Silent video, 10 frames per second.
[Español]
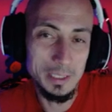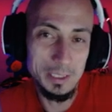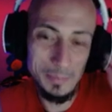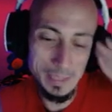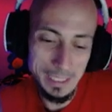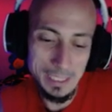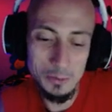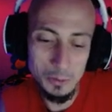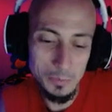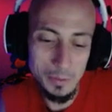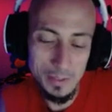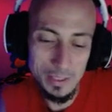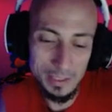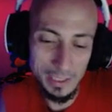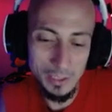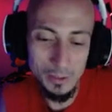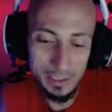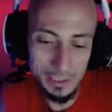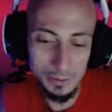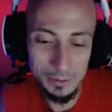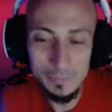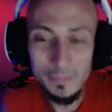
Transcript: típica que has oído mil veces, te giro la trito.